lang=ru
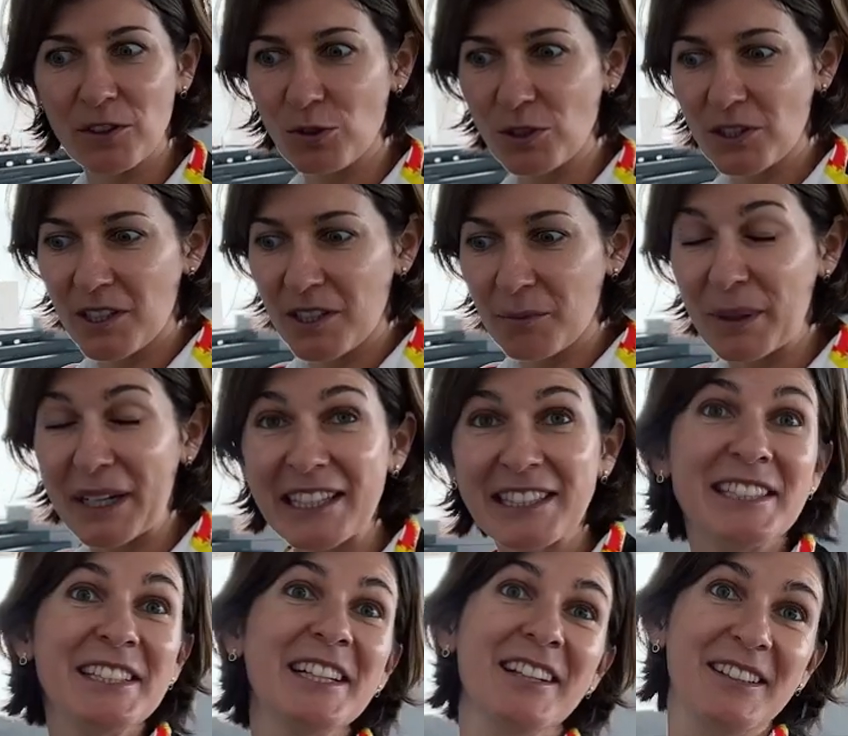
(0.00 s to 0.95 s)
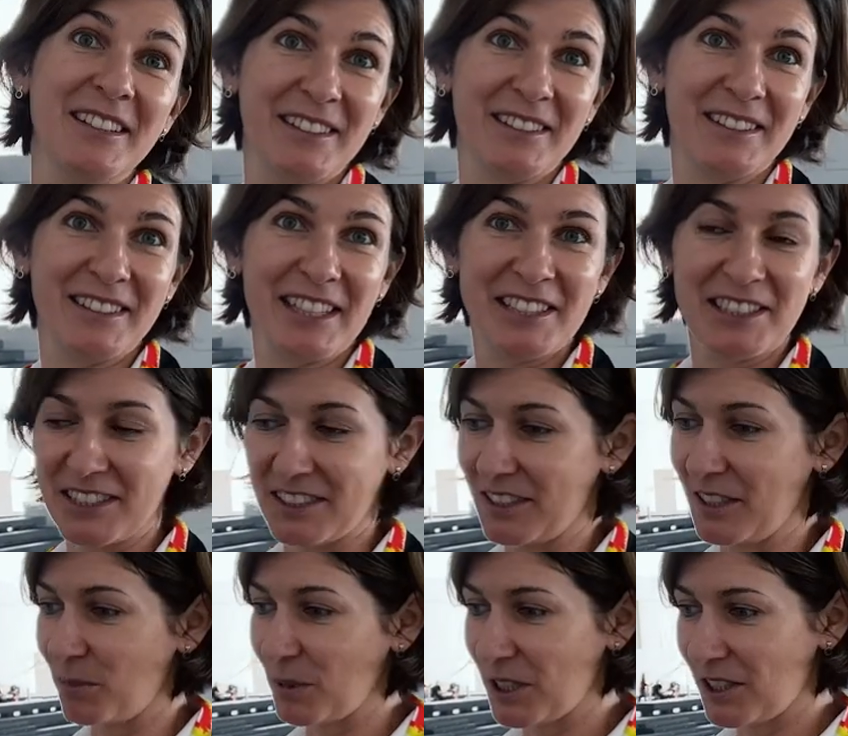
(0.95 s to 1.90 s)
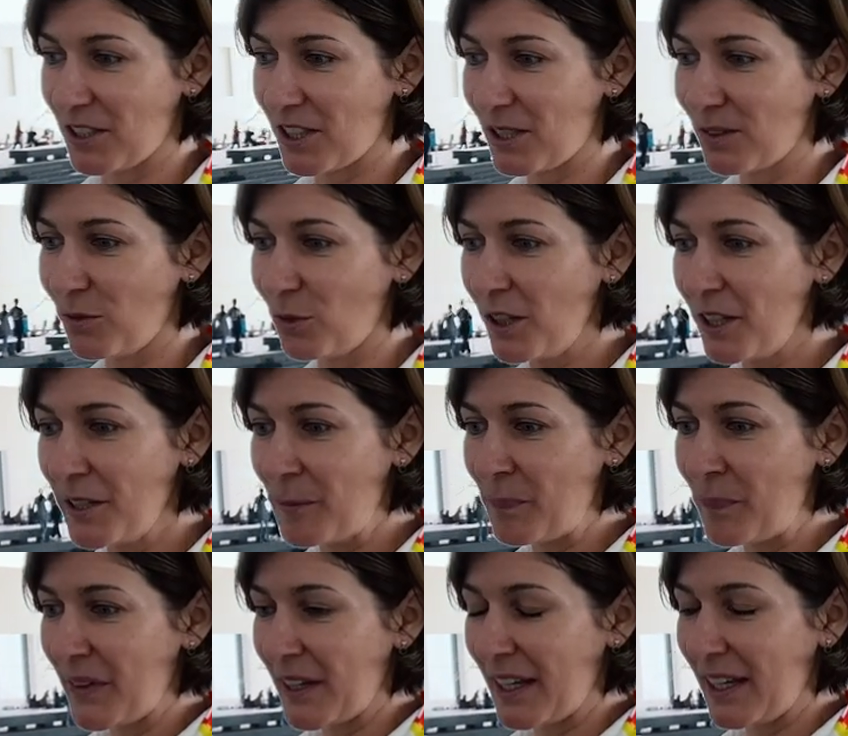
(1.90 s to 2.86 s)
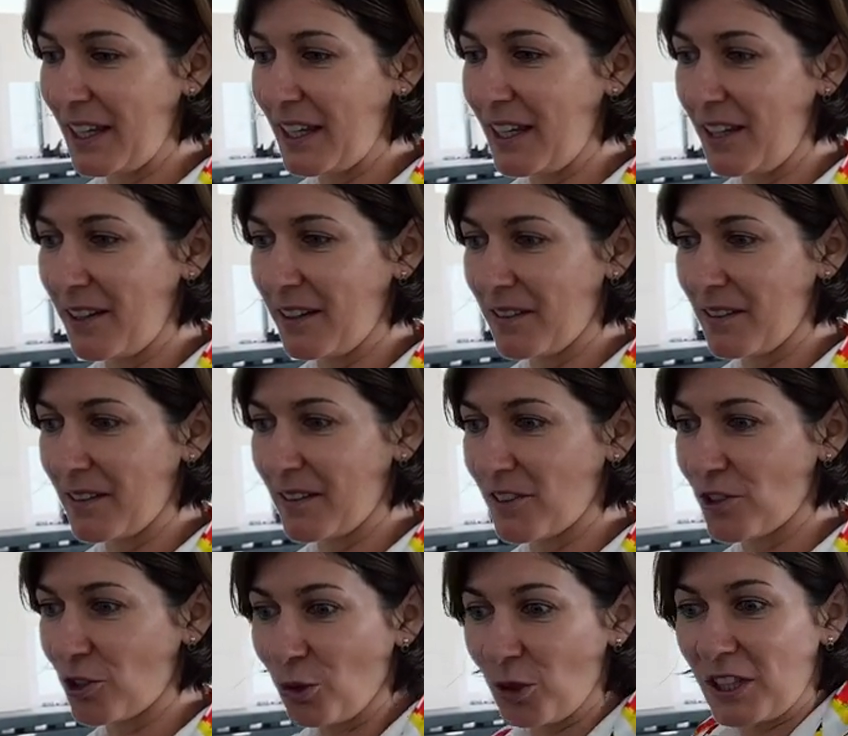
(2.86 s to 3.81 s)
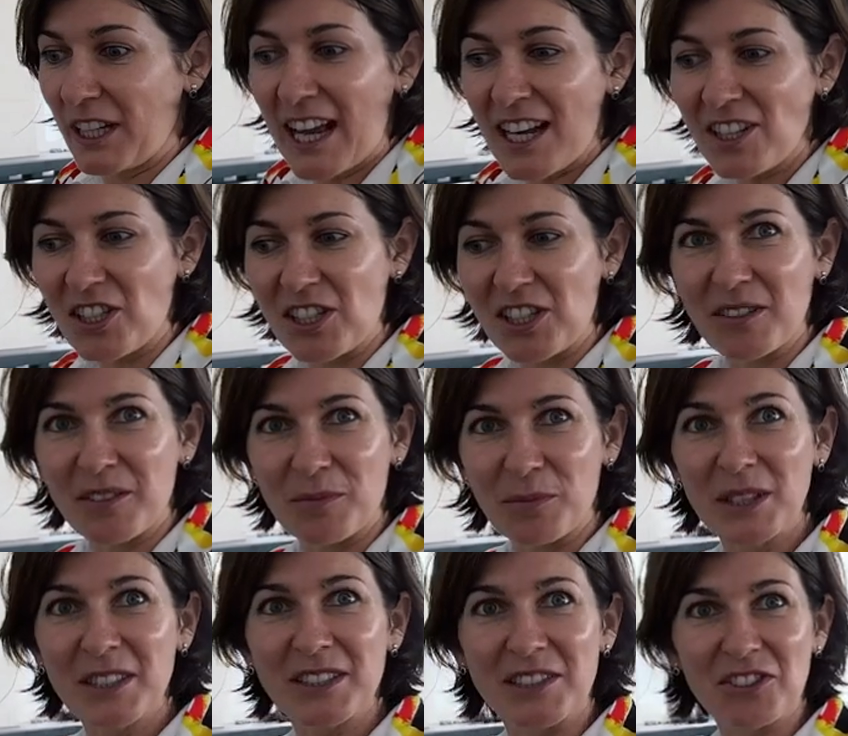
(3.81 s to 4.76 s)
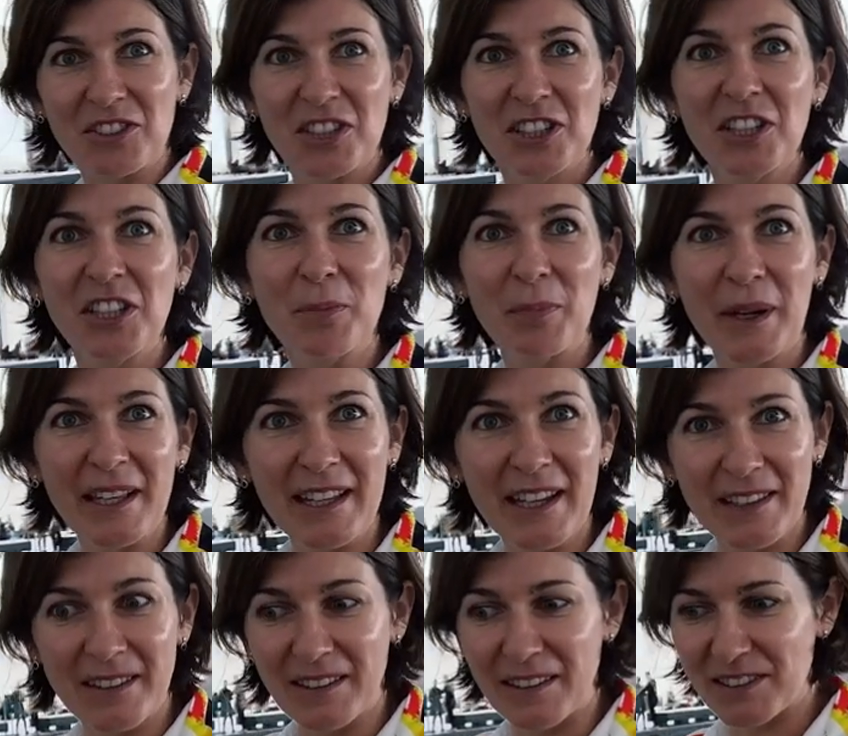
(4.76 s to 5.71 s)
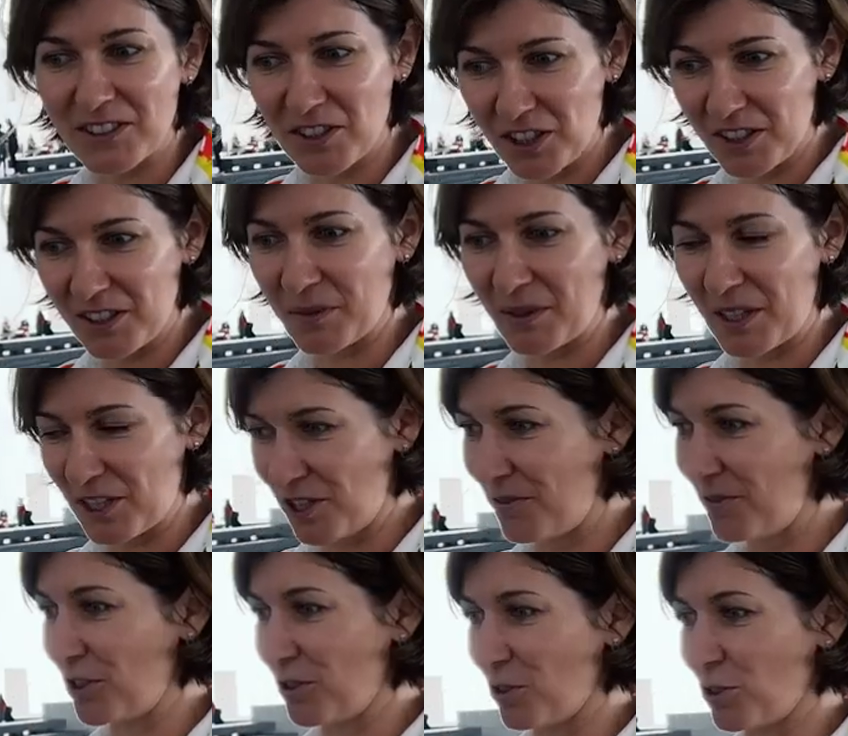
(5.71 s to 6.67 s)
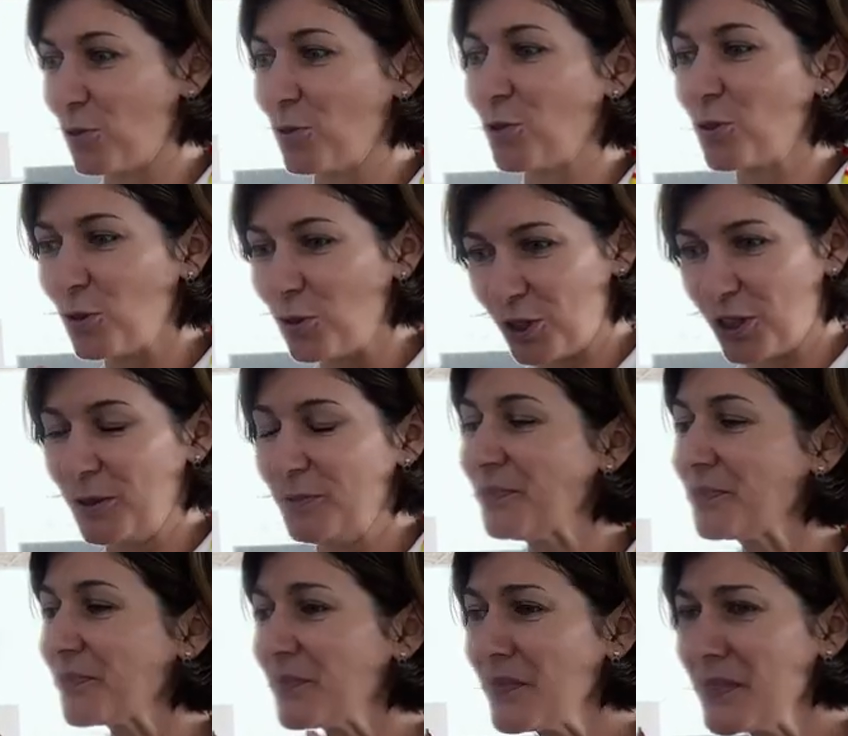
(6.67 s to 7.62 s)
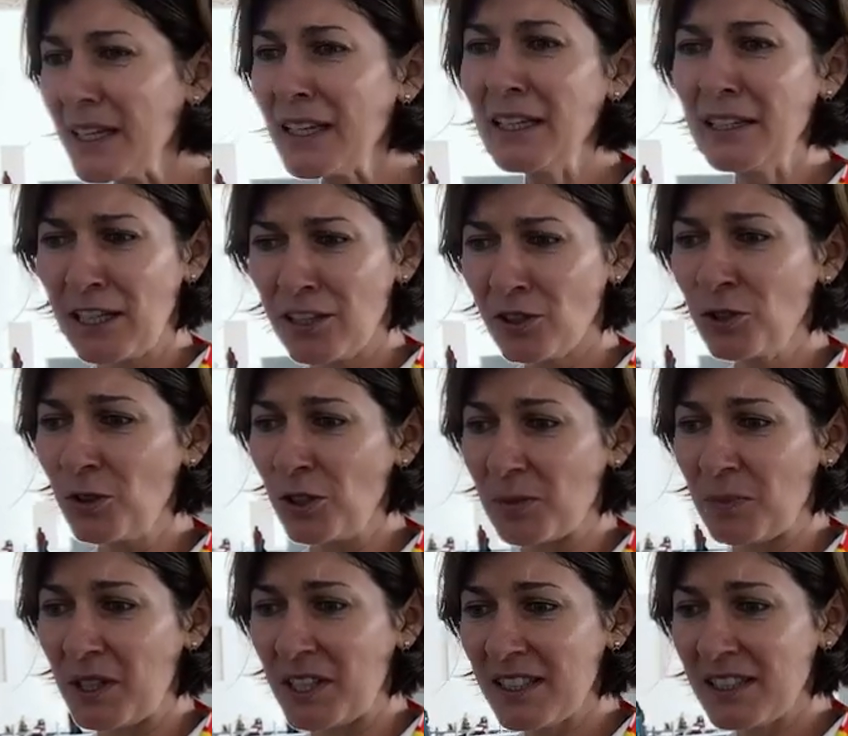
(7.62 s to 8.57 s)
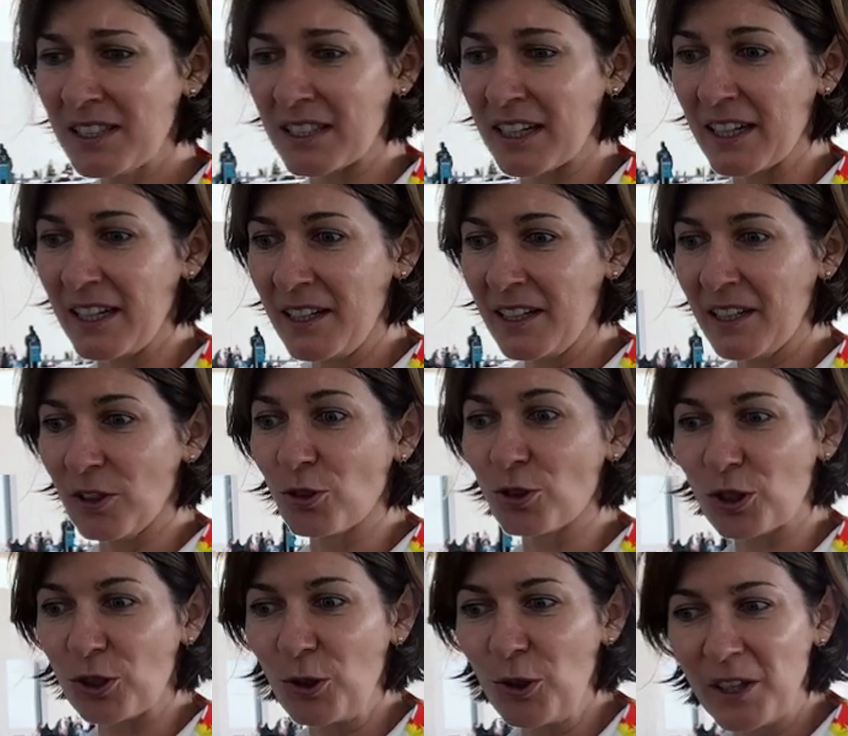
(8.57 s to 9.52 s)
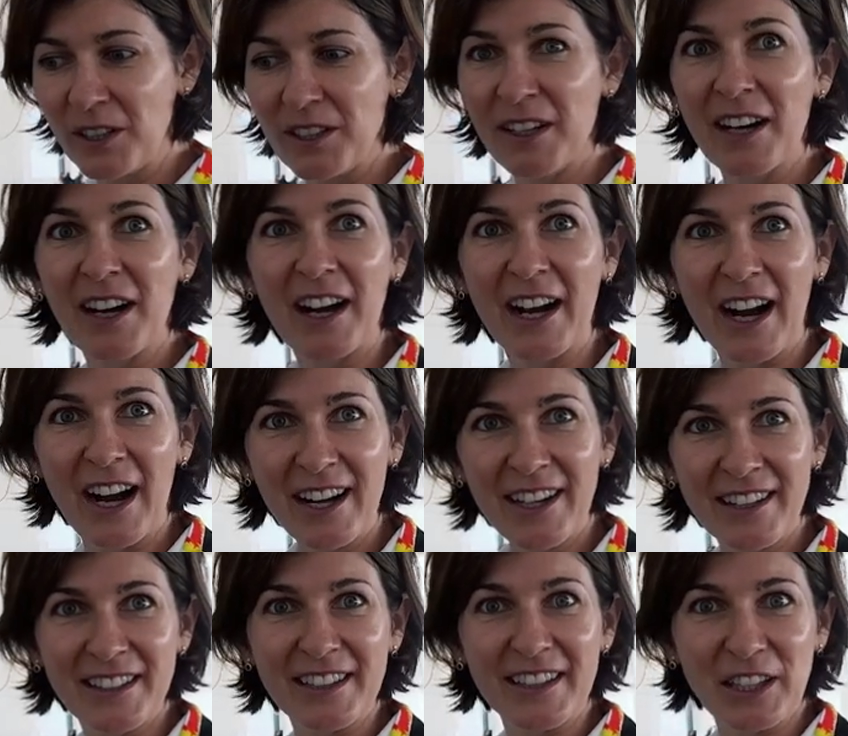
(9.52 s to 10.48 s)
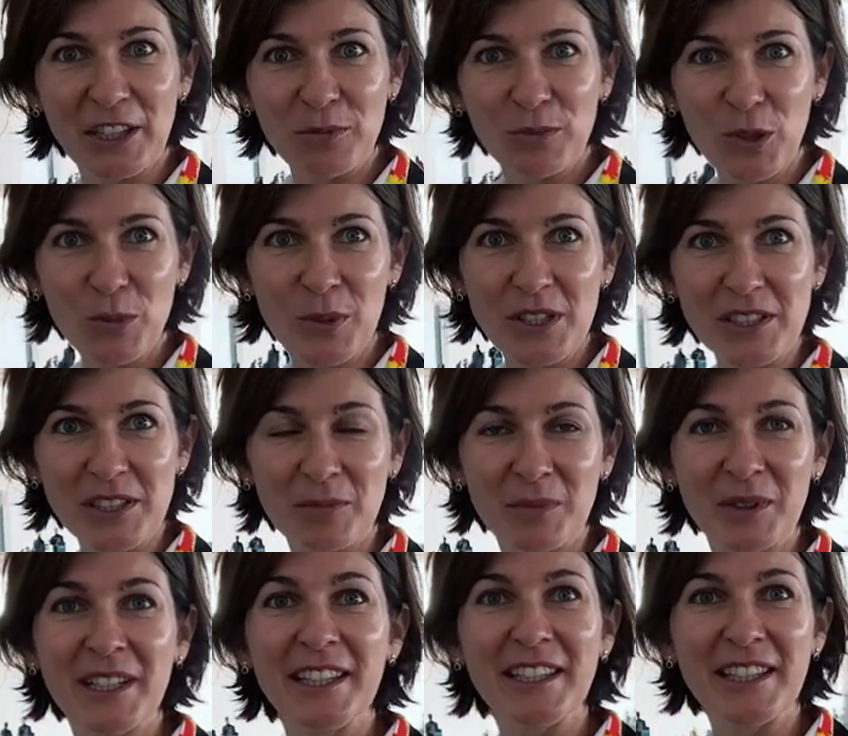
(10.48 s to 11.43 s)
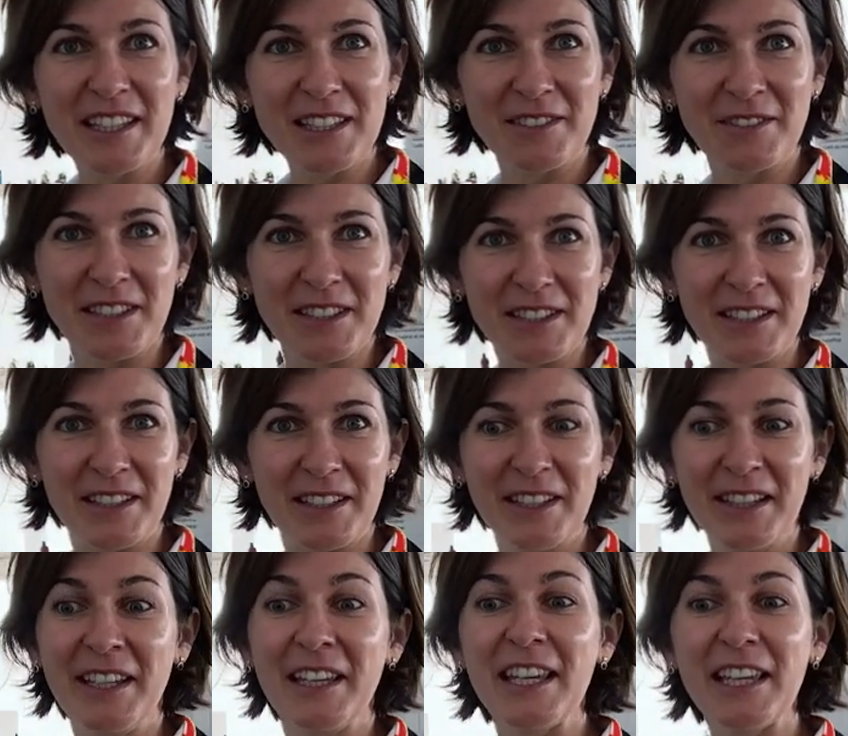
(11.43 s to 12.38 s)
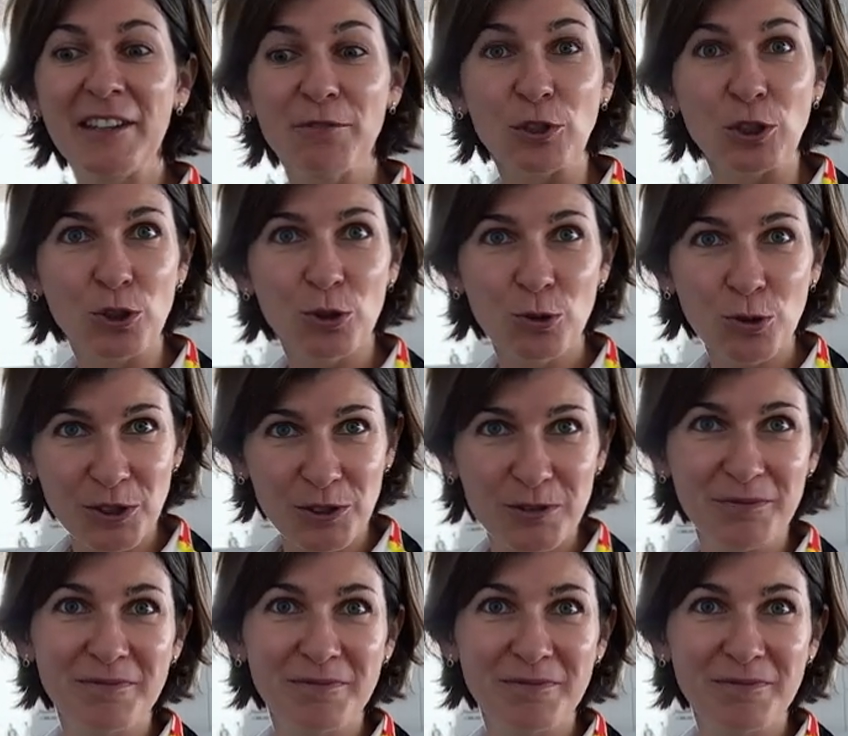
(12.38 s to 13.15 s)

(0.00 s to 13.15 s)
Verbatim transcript: То есть предела достигло мастерство, и что дальше, было совершенно непонятно. Совершенно очевидно, что что-то должно измениться, но что, как, каким образом, неизвестно. И вот тут